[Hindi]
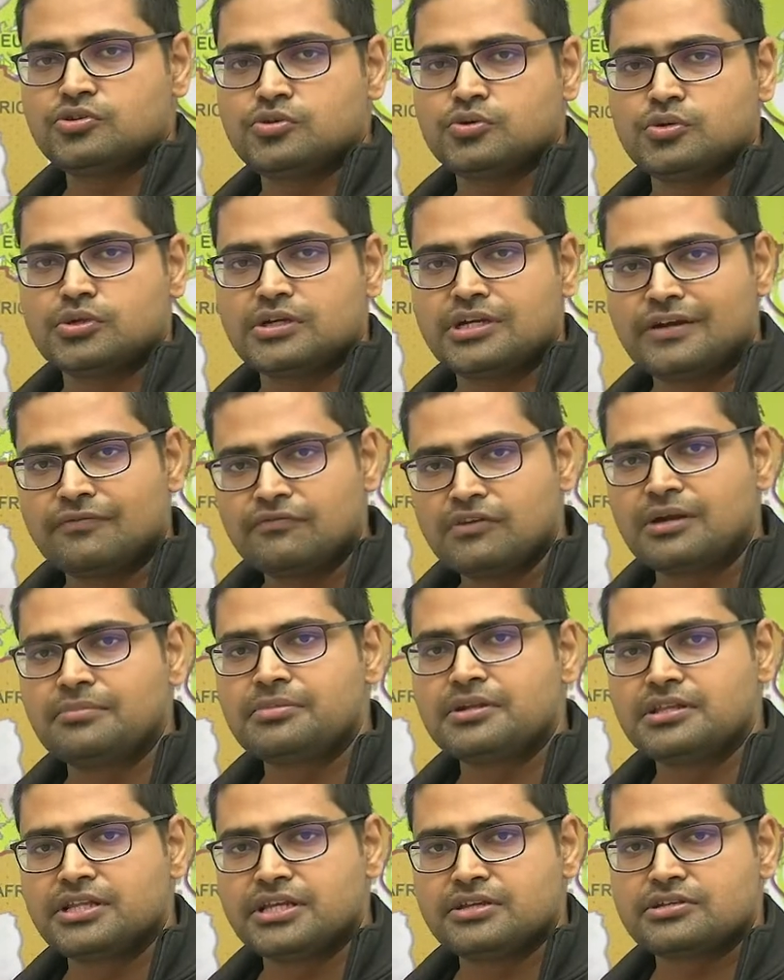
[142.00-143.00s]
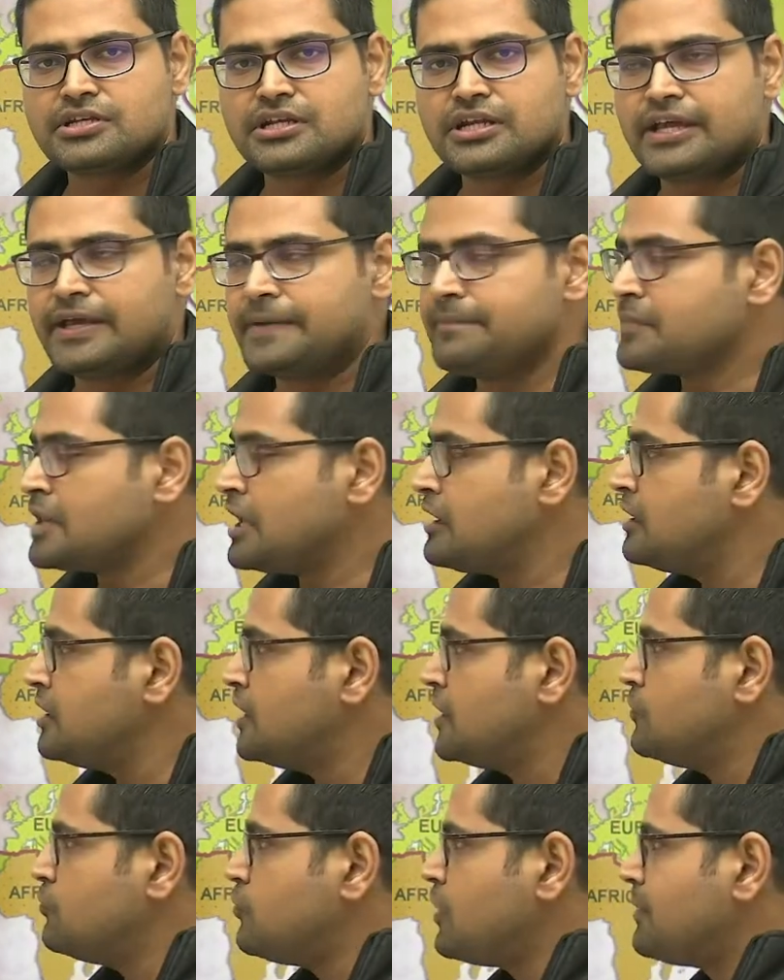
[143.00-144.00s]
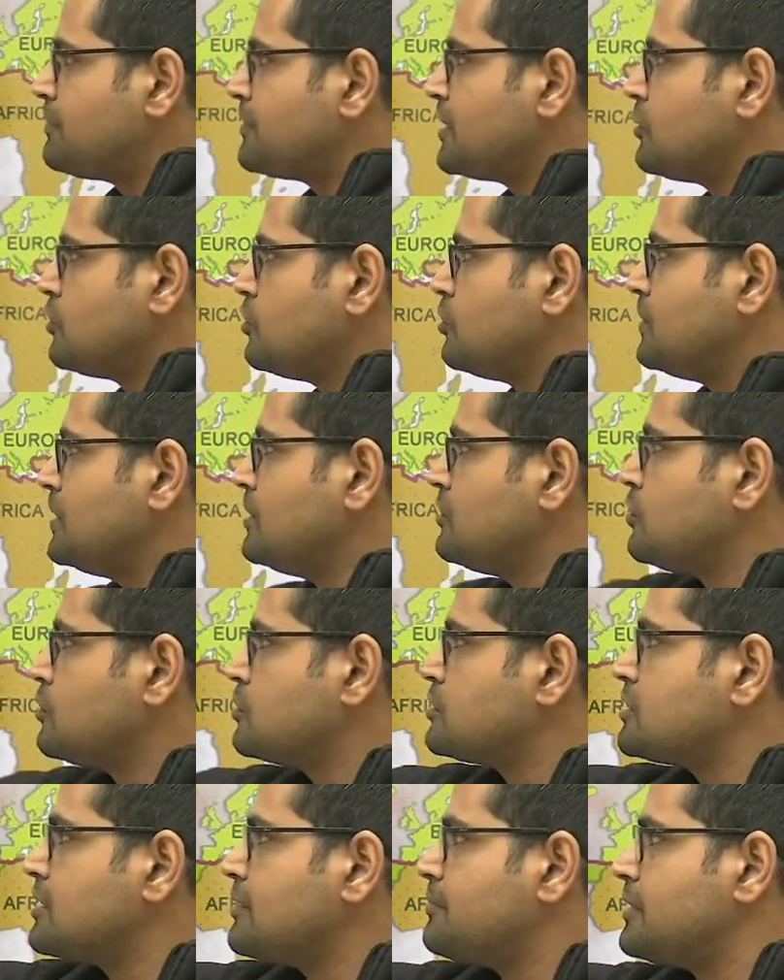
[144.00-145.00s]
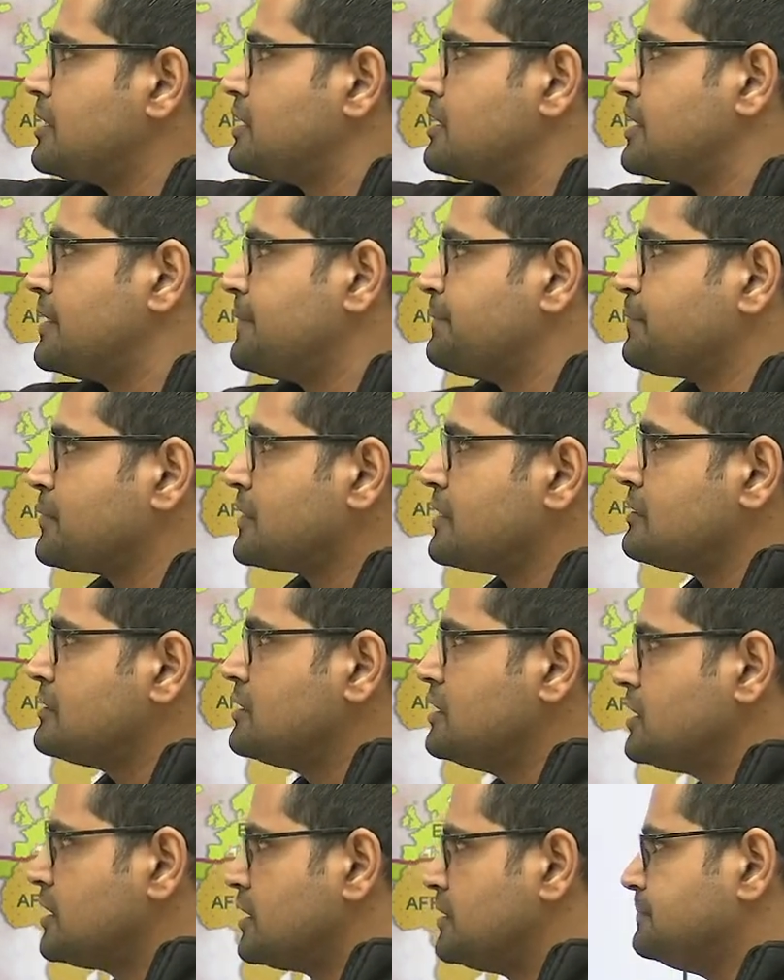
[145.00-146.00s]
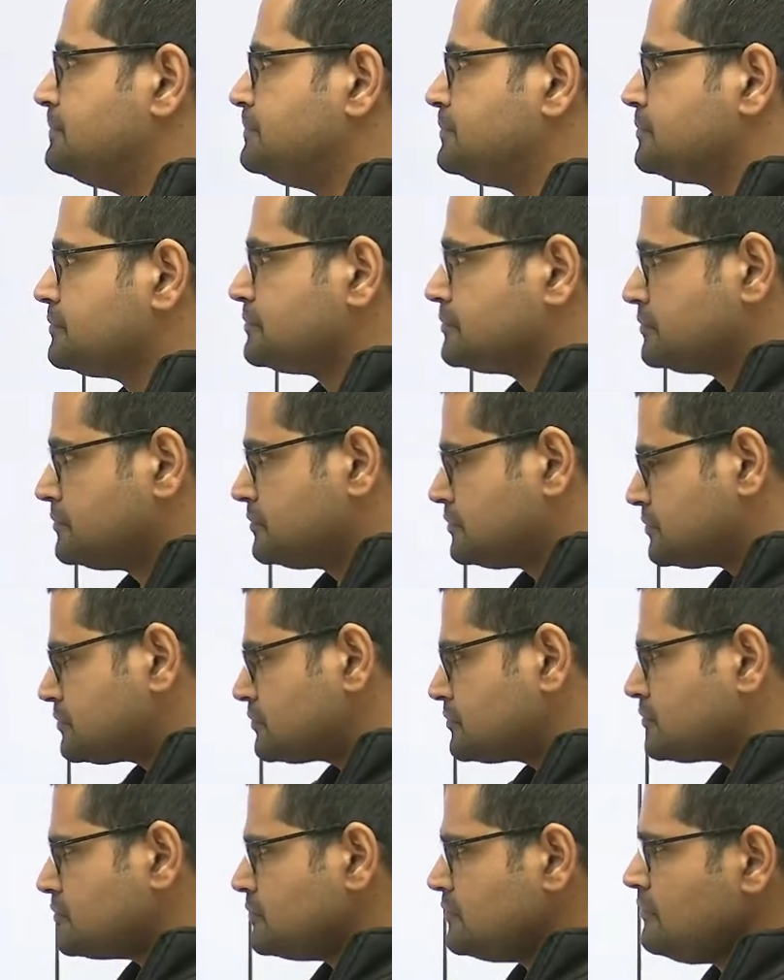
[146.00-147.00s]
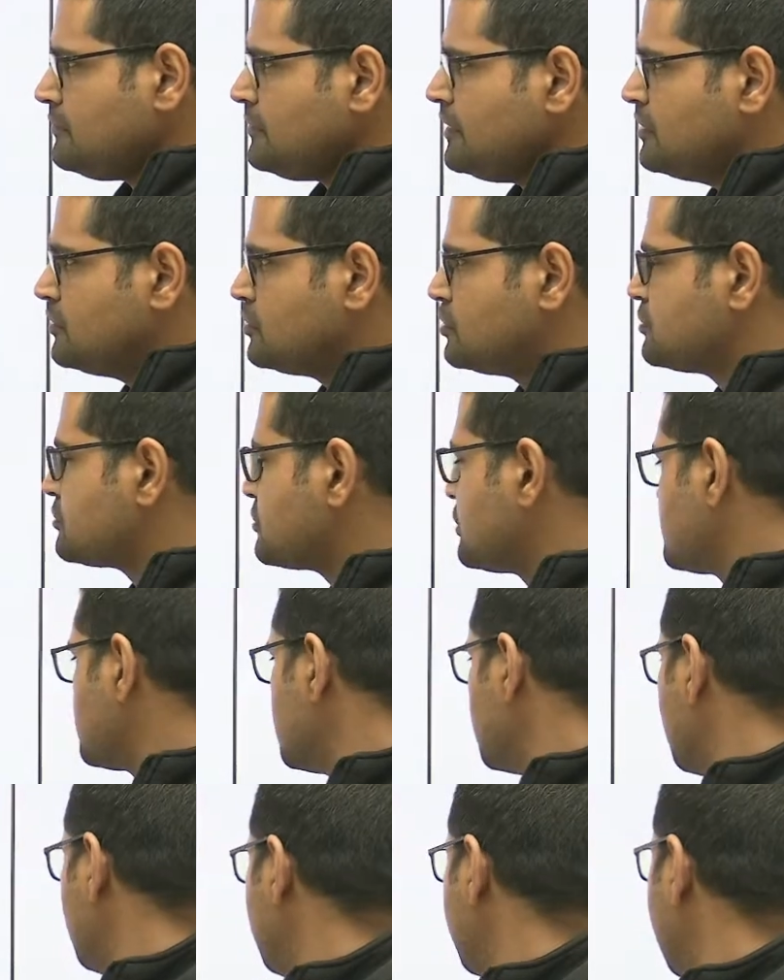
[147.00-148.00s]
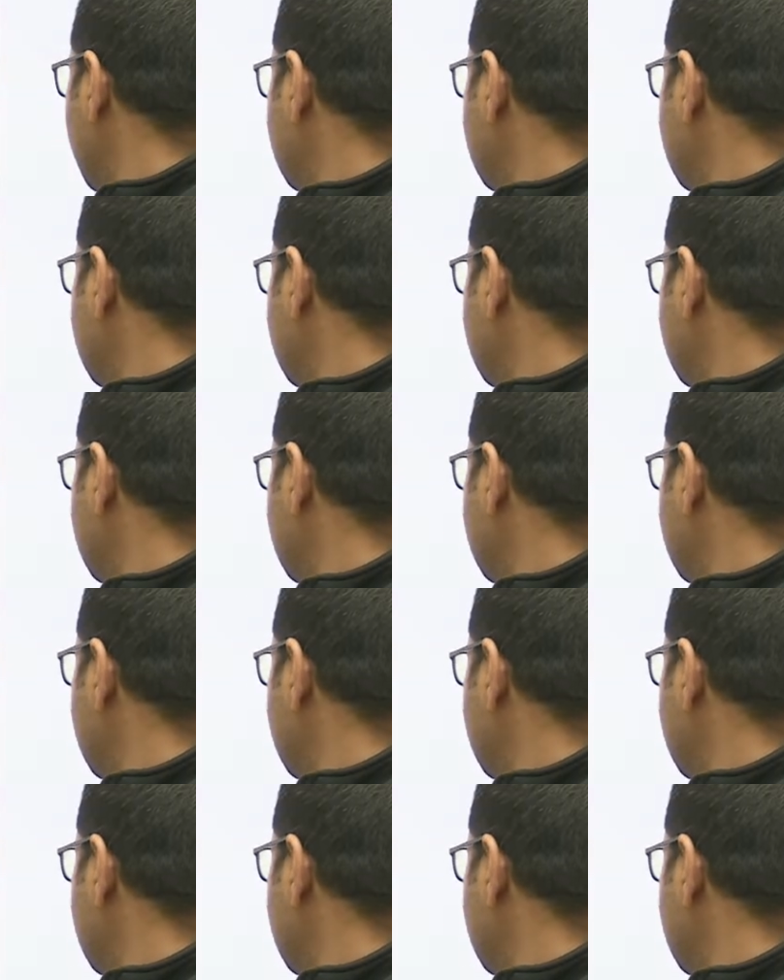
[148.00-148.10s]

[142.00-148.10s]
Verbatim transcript: जो डेवलप्ड नेशन है वो आपके ग्लोबल नॉर्थ का पार्ट है ठीक है तो इस क्वेश्चन को बड़े